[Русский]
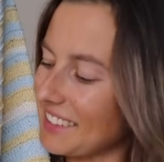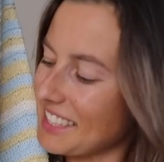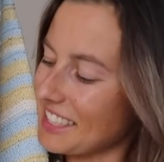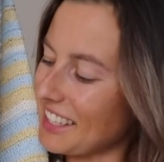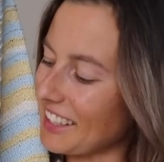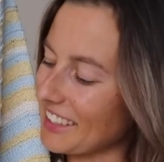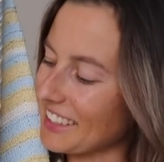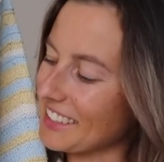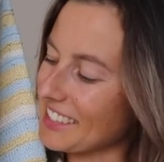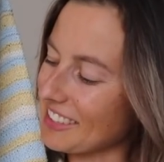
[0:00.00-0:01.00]
не знаю,
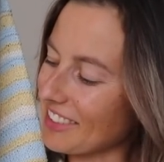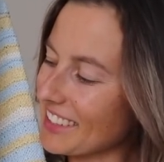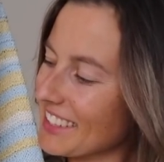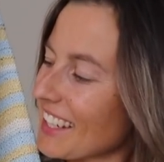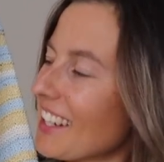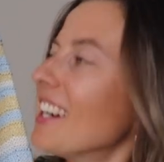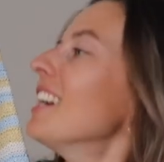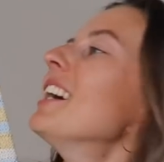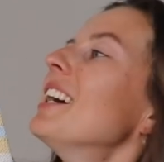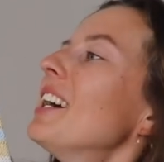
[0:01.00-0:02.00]
как их назвать.
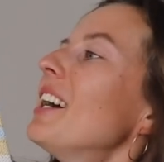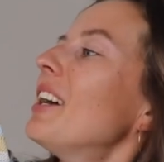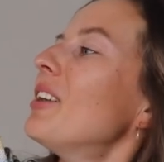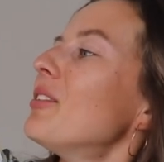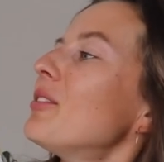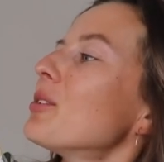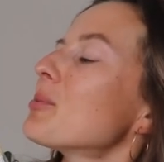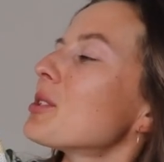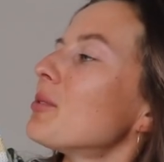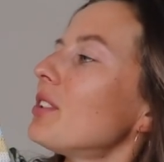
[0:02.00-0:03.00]
В
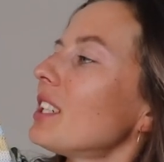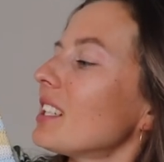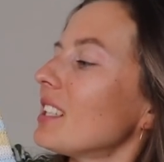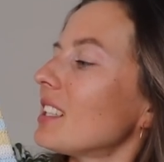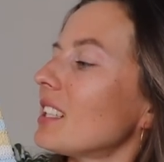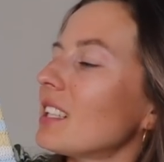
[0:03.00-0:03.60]
общем, выглядит